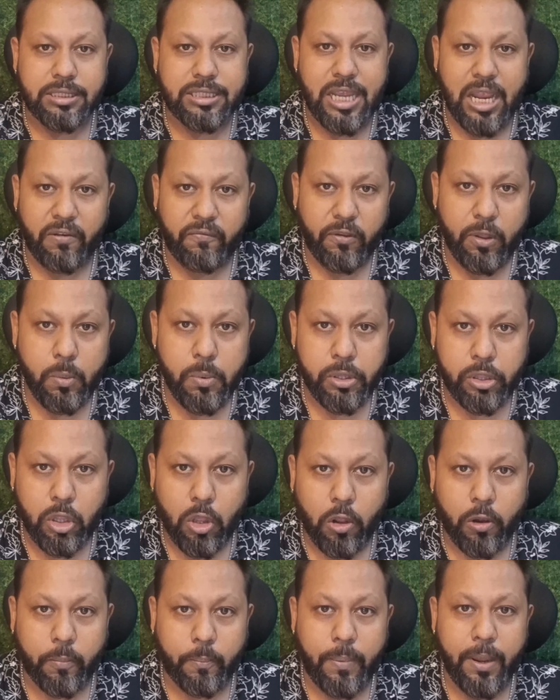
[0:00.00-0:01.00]
selfie with
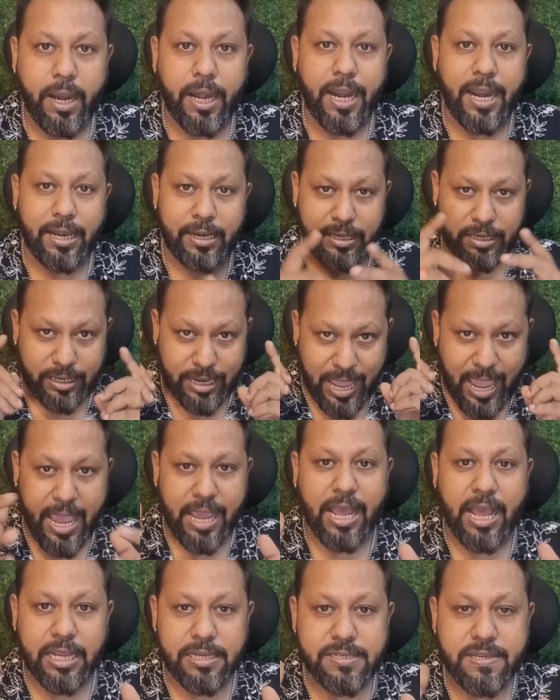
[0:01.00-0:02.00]
your pet and
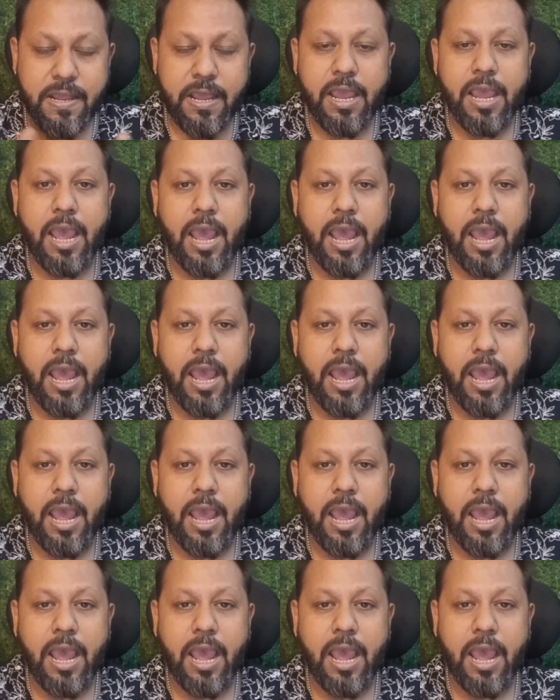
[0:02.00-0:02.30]
tag us